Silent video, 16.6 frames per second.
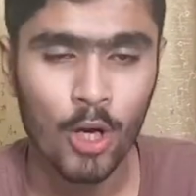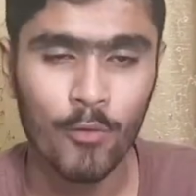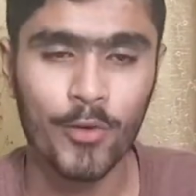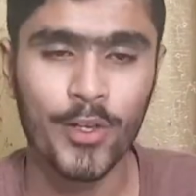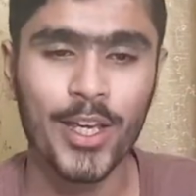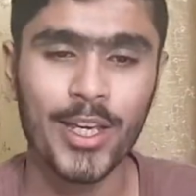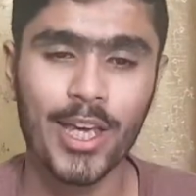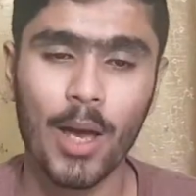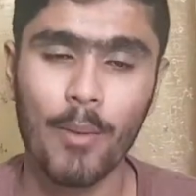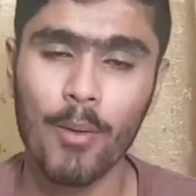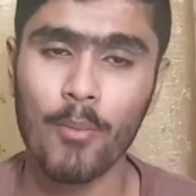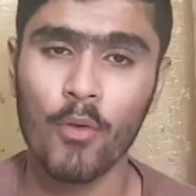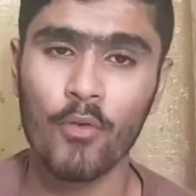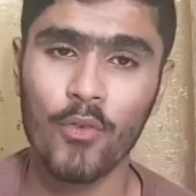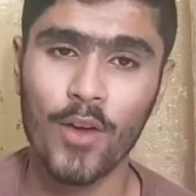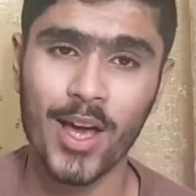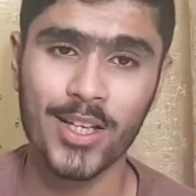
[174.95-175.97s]
वो ये कि यहाँ पर आपको
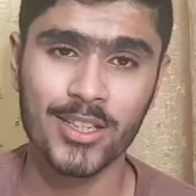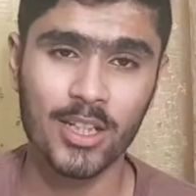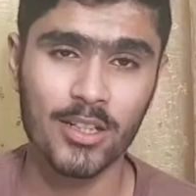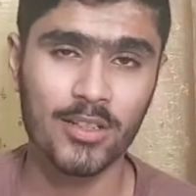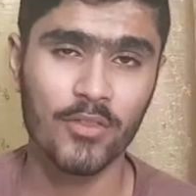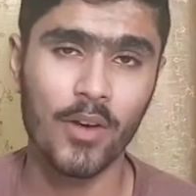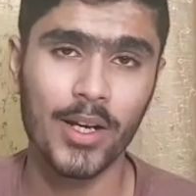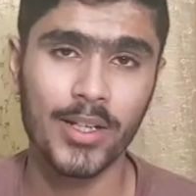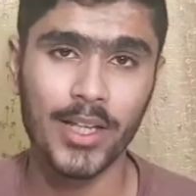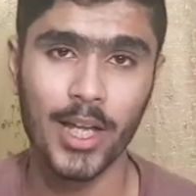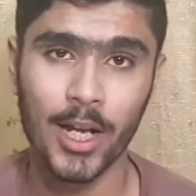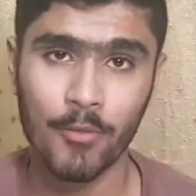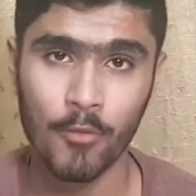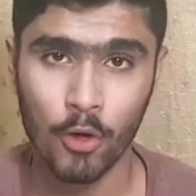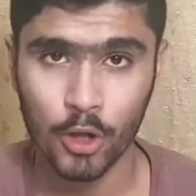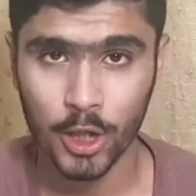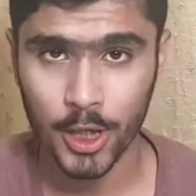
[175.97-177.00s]
फास्ट चार्ज सिर्फ अठारह
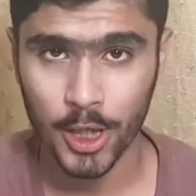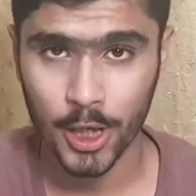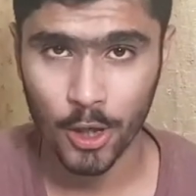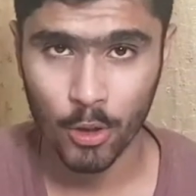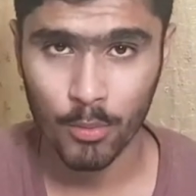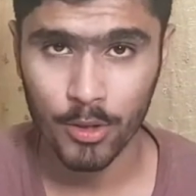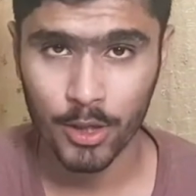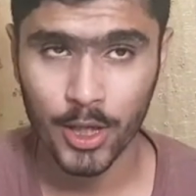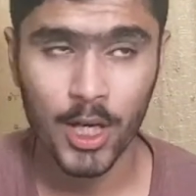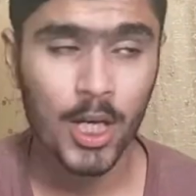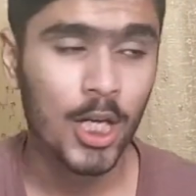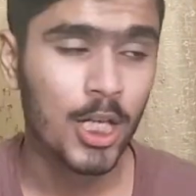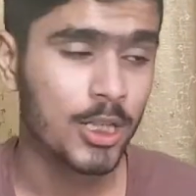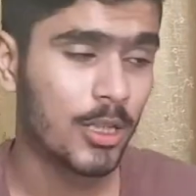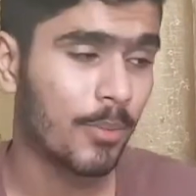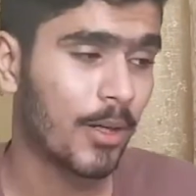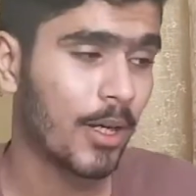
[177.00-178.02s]
वॉट की देखने को मिल रही है
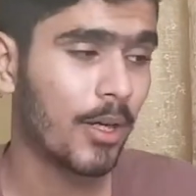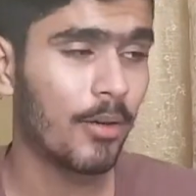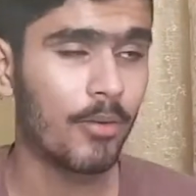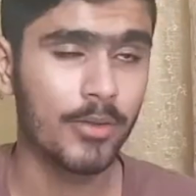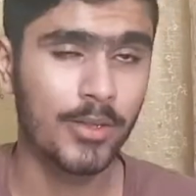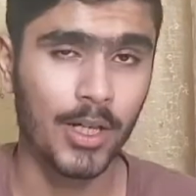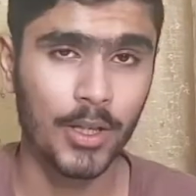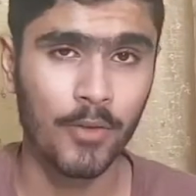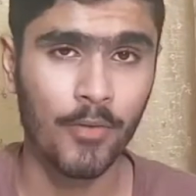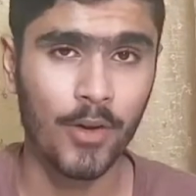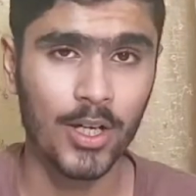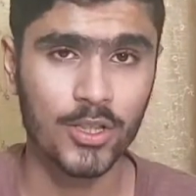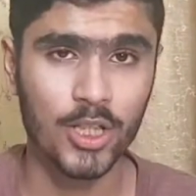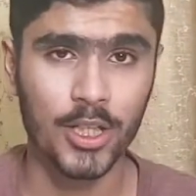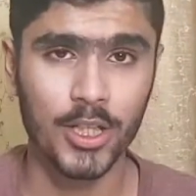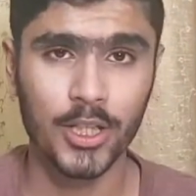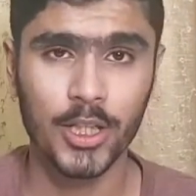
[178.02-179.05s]
जबकि ज़्यादा फास्ट
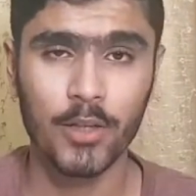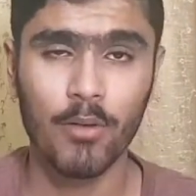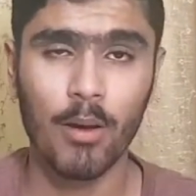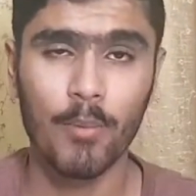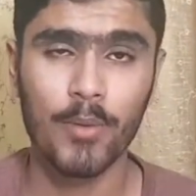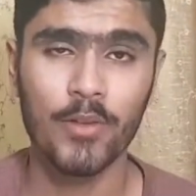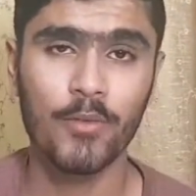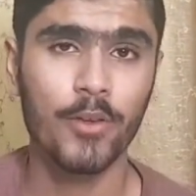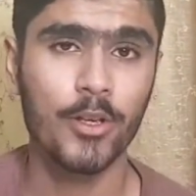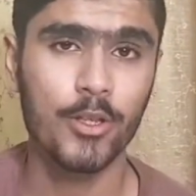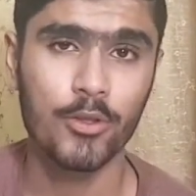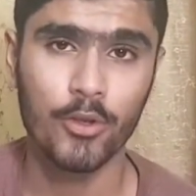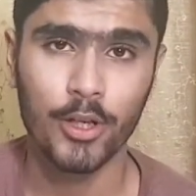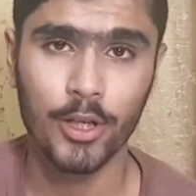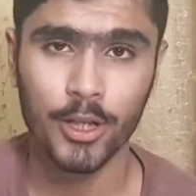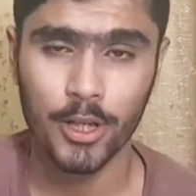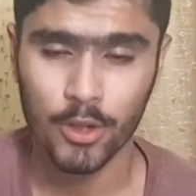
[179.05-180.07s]
चार्जिंग थी वहाँ पर इन्फिनिक्स
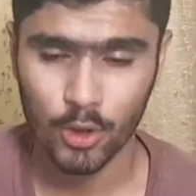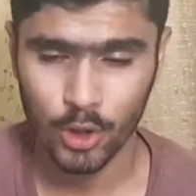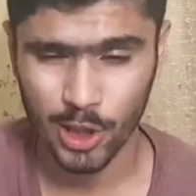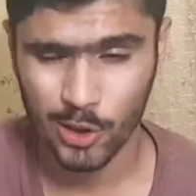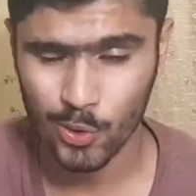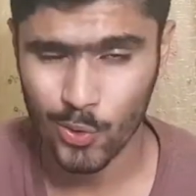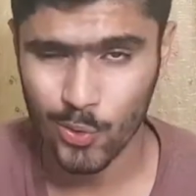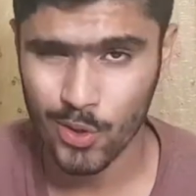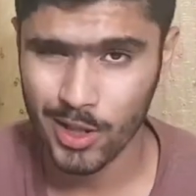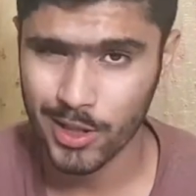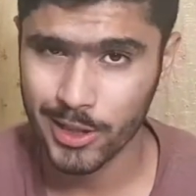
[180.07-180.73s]
रेट करें तो ये थोड़ा सा